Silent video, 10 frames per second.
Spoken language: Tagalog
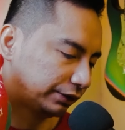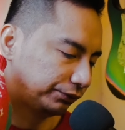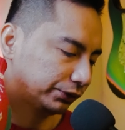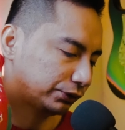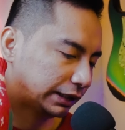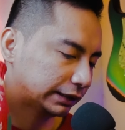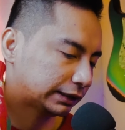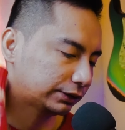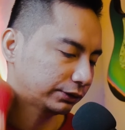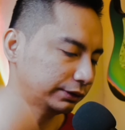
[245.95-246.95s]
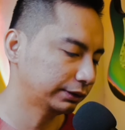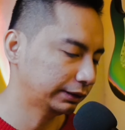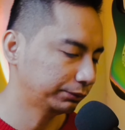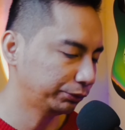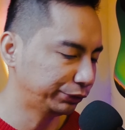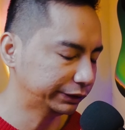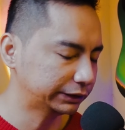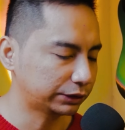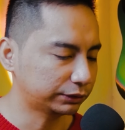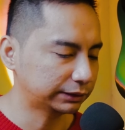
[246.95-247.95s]
review ko ata to.
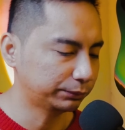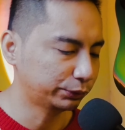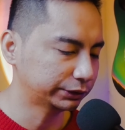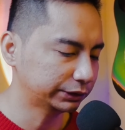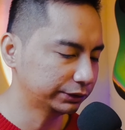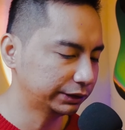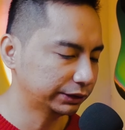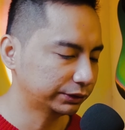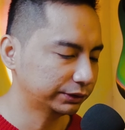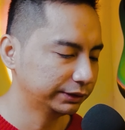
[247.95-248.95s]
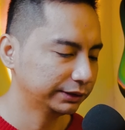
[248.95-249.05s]
Nabibisit ako sa boss ko dito.